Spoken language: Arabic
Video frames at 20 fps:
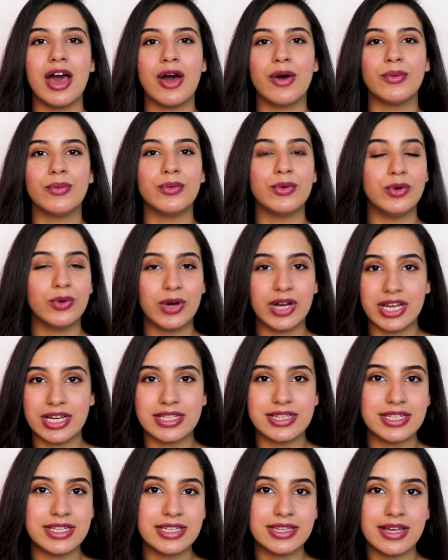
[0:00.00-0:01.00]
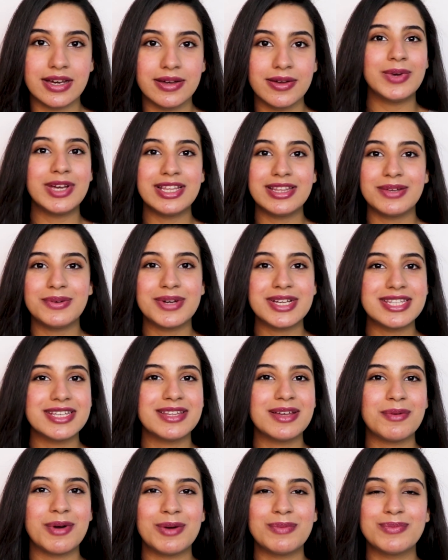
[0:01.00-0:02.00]
او لغه جديده
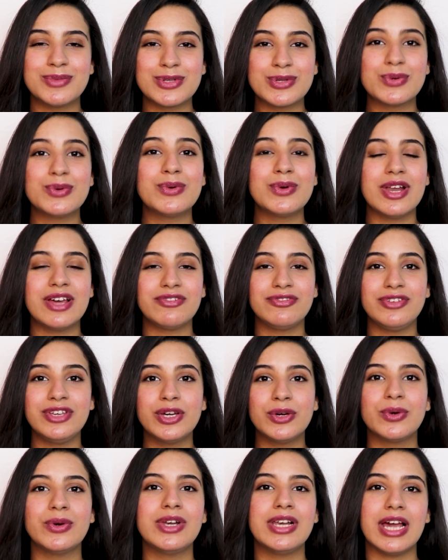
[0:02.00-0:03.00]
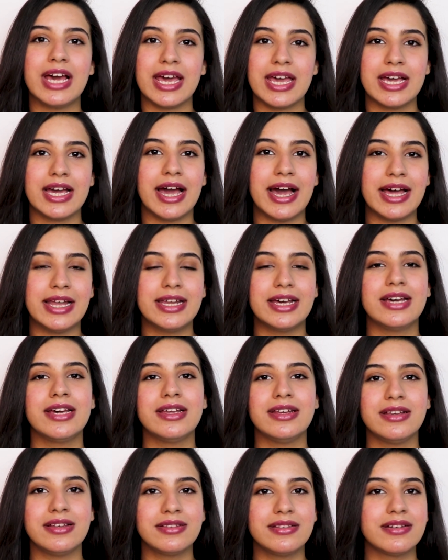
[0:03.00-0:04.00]
ودلوقتي طبعا بسهوله في كل حاجه
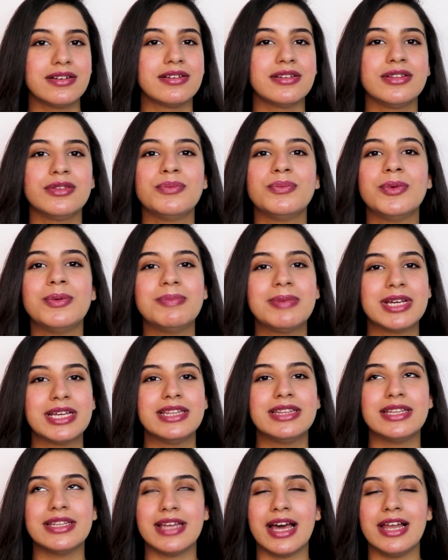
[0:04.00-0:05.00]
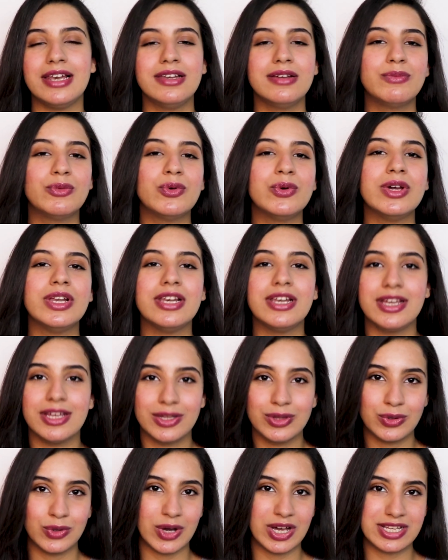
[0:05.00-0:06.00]
على الانترنت ممكن تتعلموا
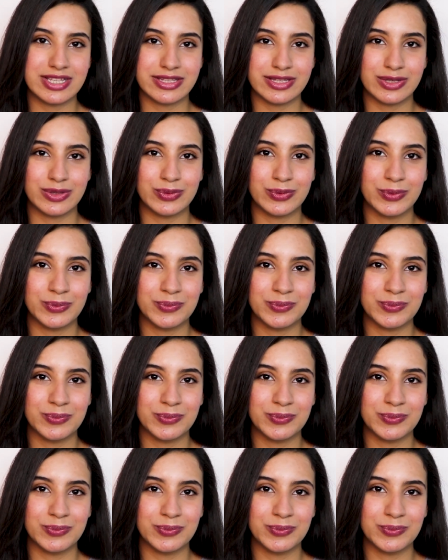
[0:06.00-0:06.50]
اللي انتوا عايزينه